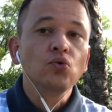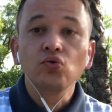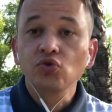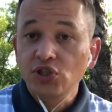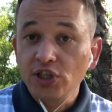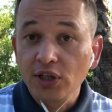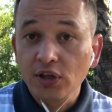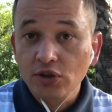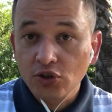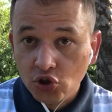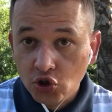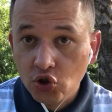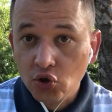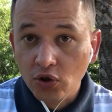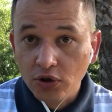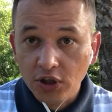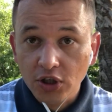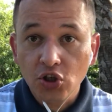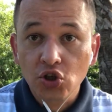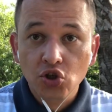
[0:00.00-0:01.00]
ну, делайте
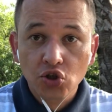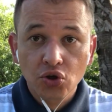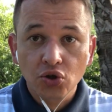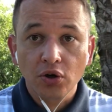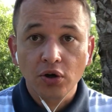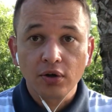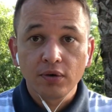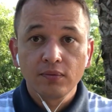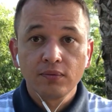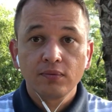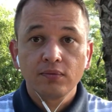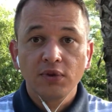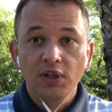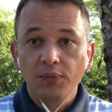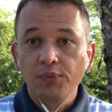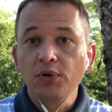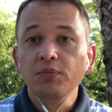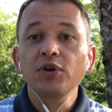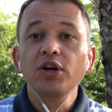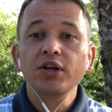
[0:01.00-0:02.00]
что-то еще.
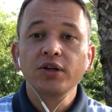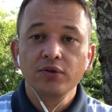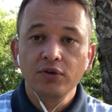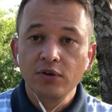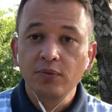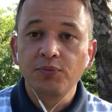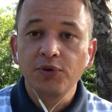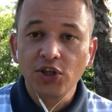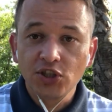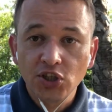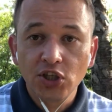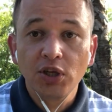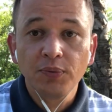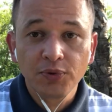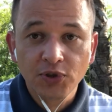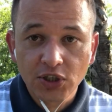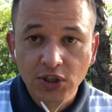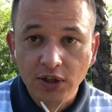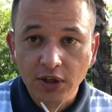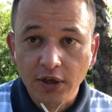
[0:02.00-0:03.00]
Например, э, берите
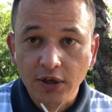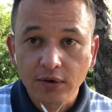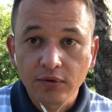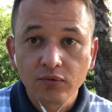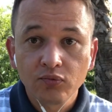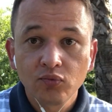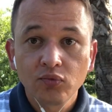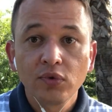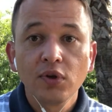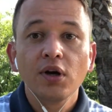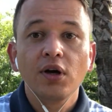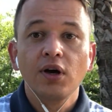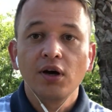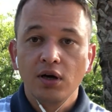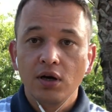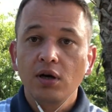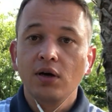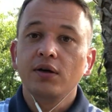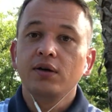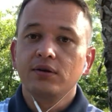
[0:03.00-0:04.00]
репетитора.
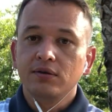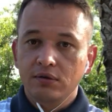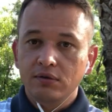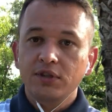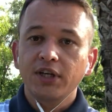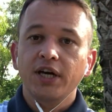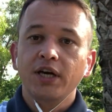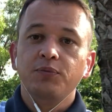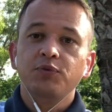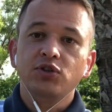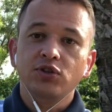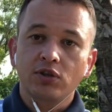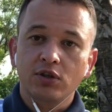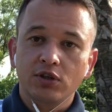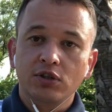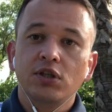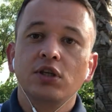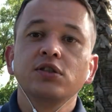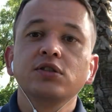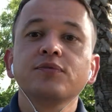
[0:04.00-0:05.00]
Я репетитор,
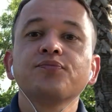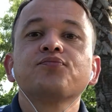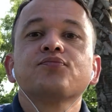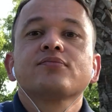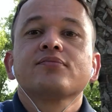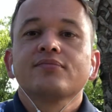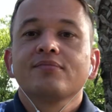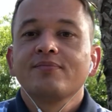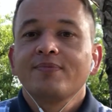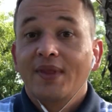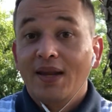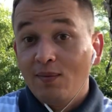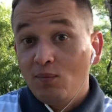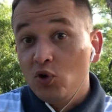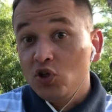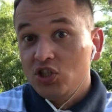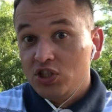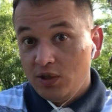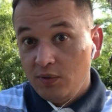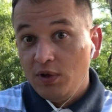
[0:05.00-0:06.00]
кстати.
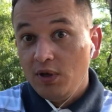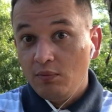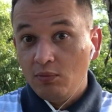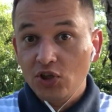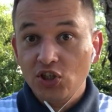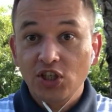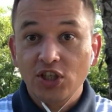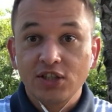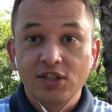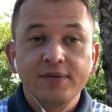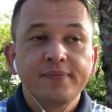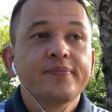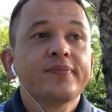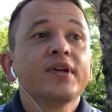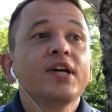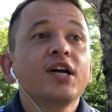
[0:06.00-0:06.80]
Можете ко мне обращаться.